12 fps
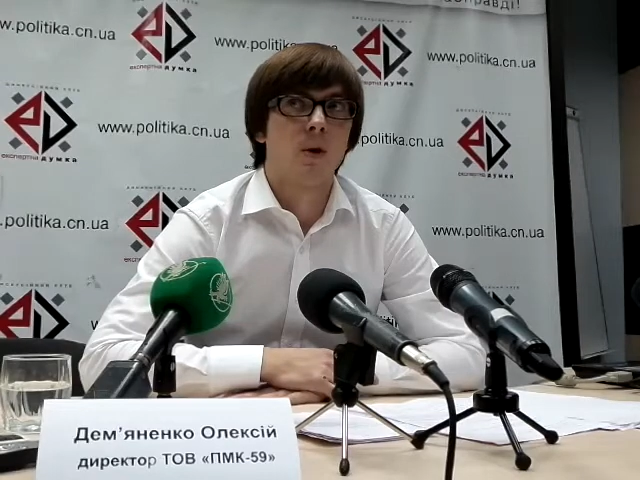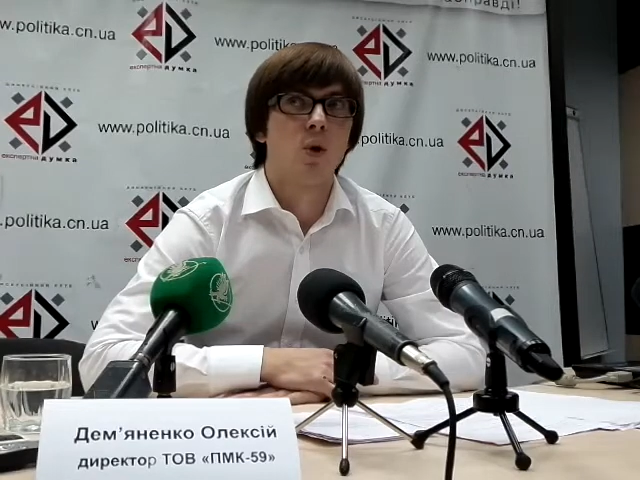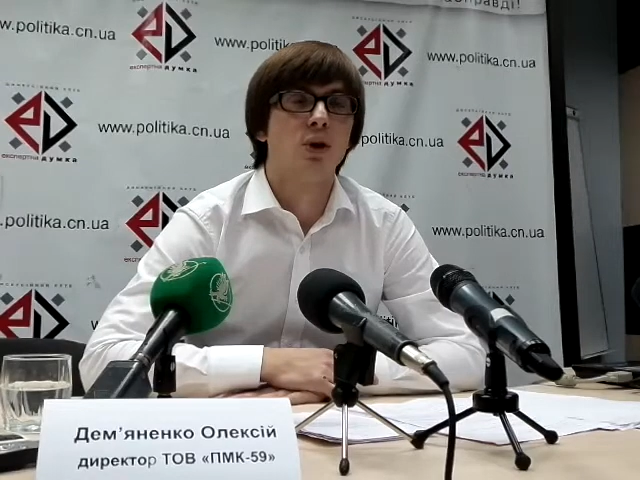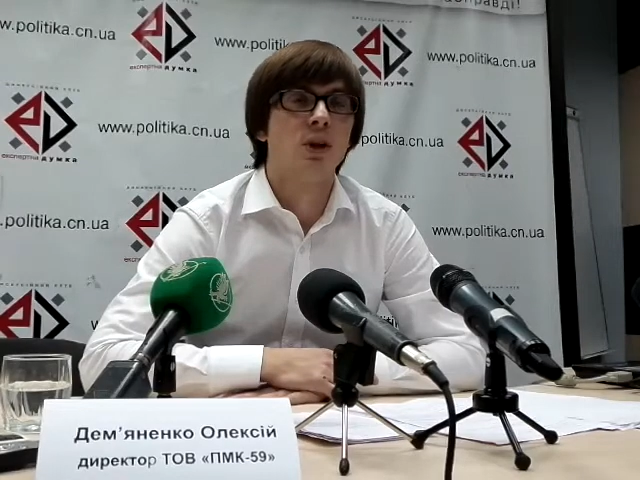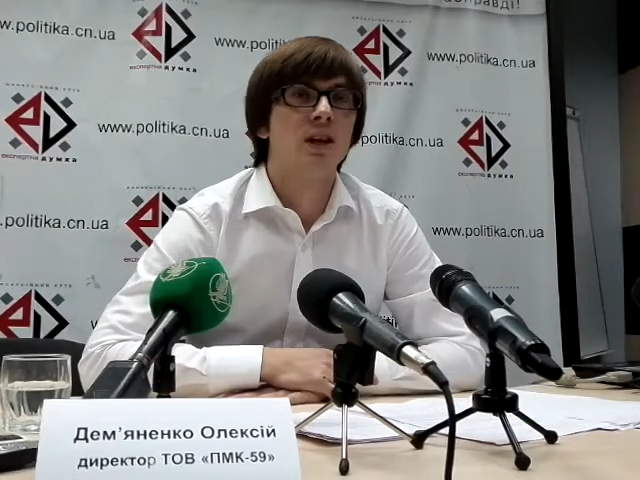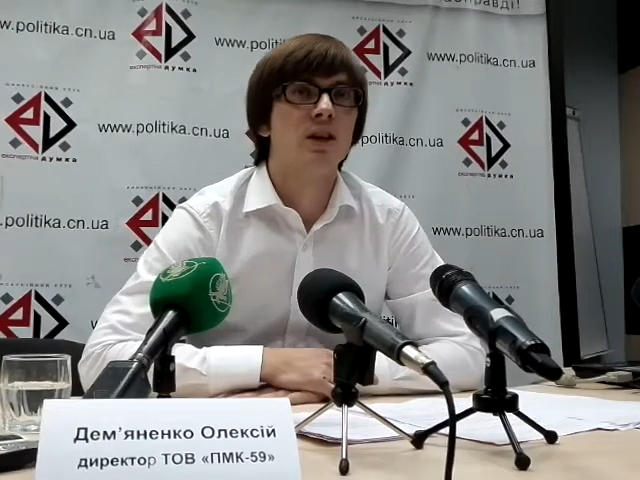
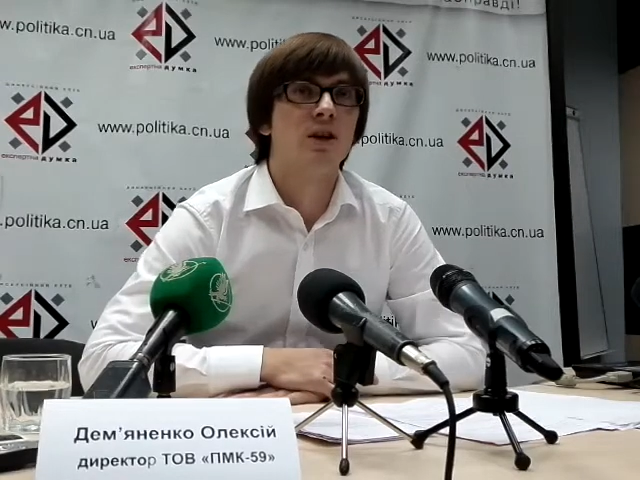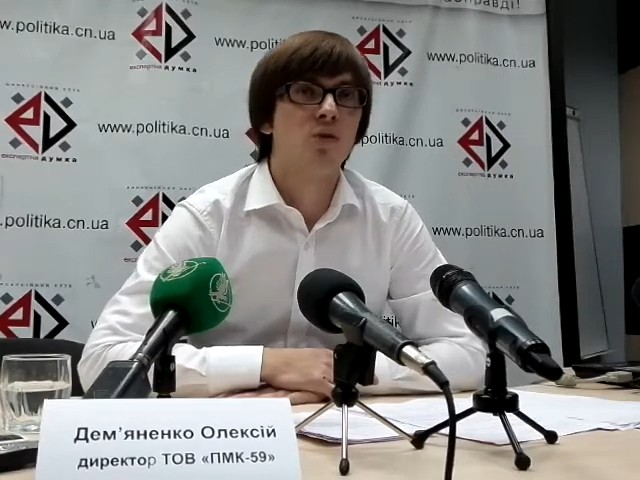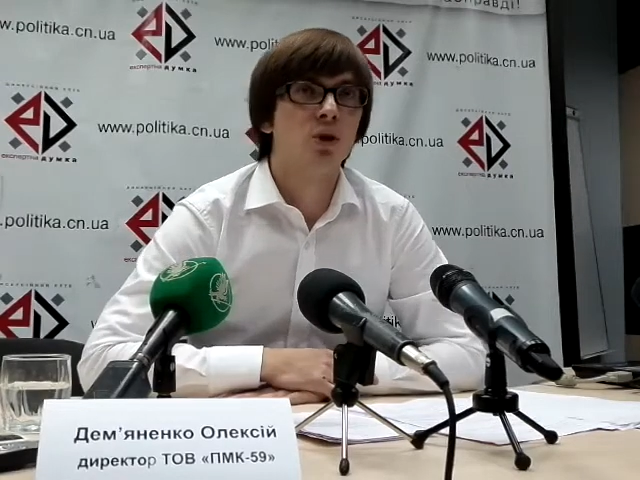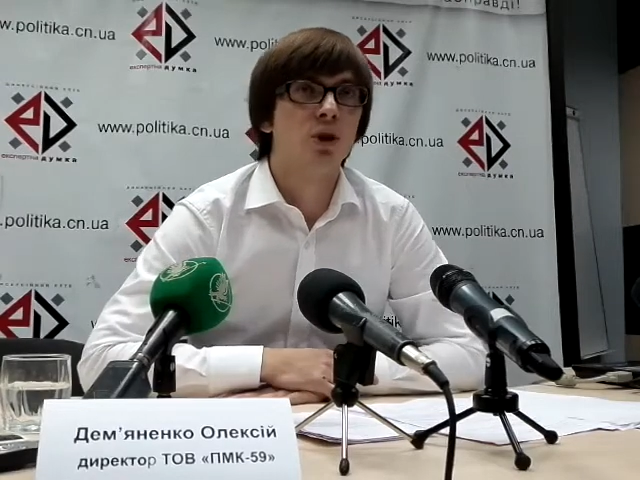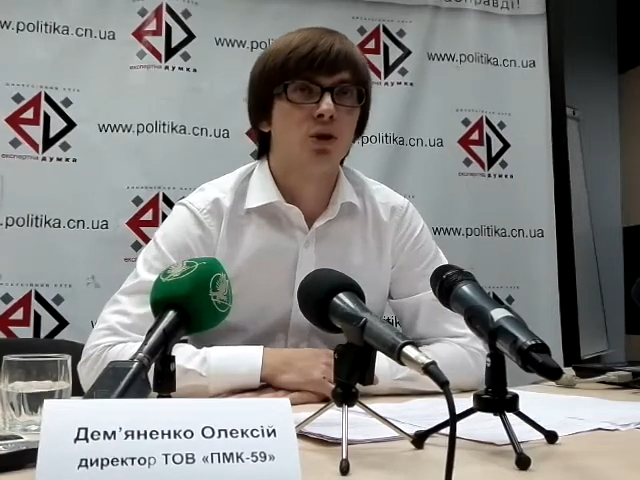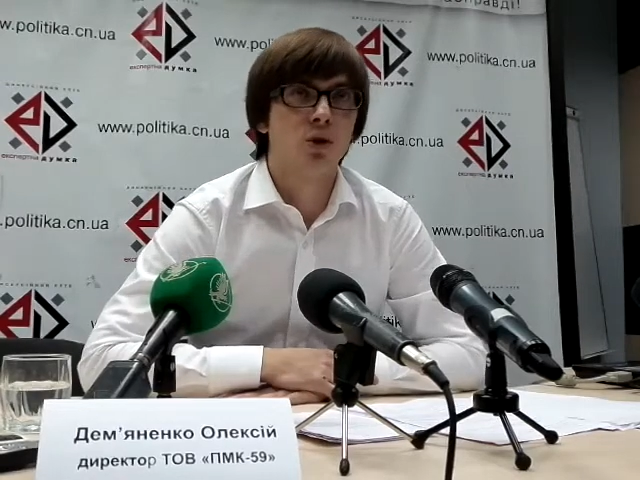От
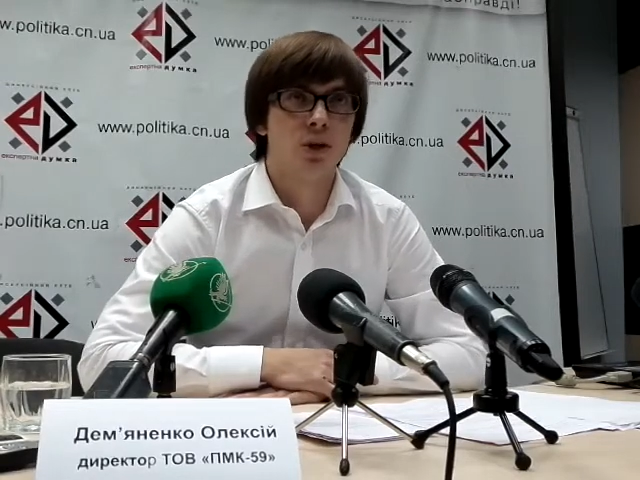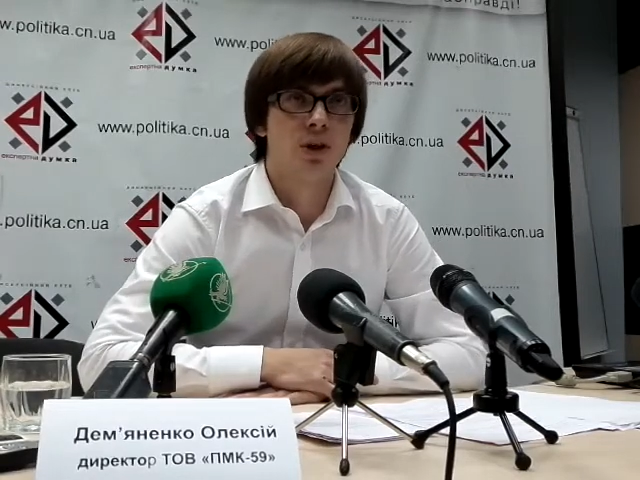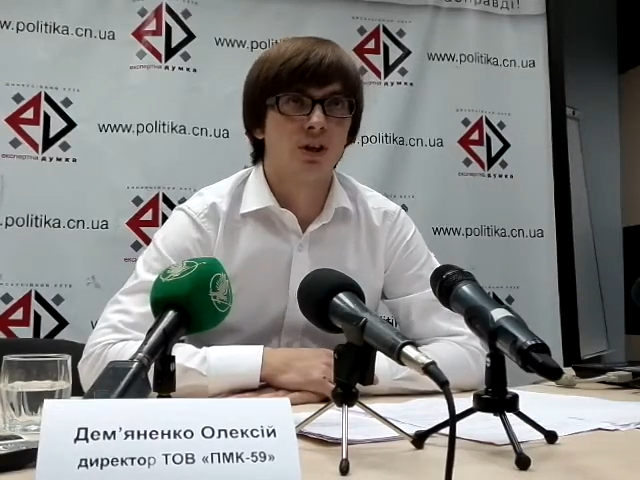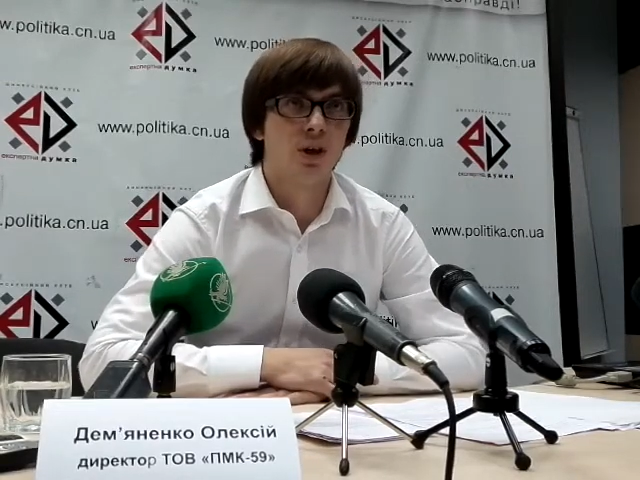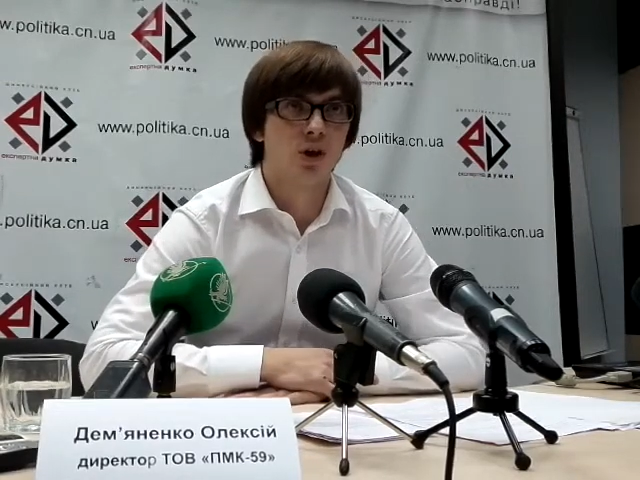одного до трех лет.